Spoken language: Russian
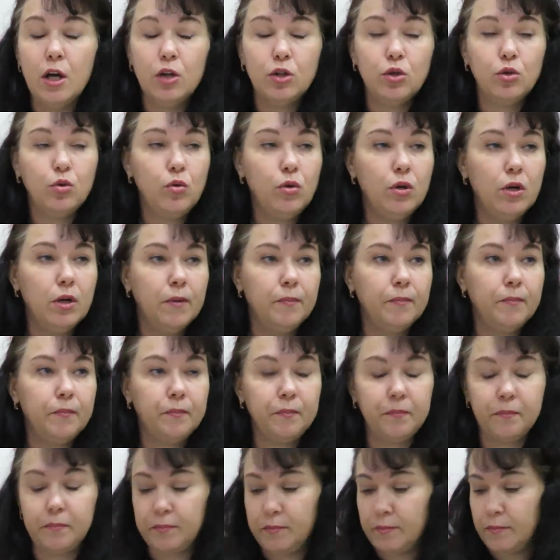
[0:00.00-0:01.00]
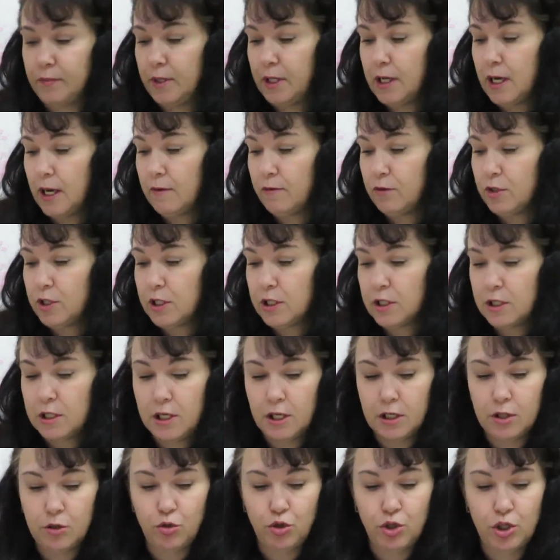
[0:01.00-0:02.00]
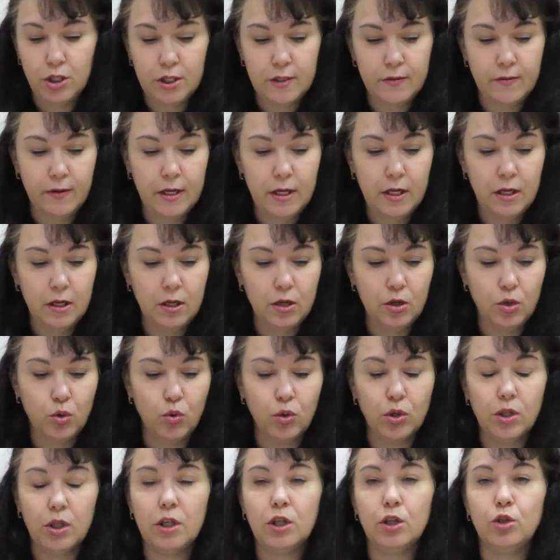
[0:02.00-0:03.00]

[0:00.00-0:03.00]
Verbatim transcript: но я вот следующие свои иконы,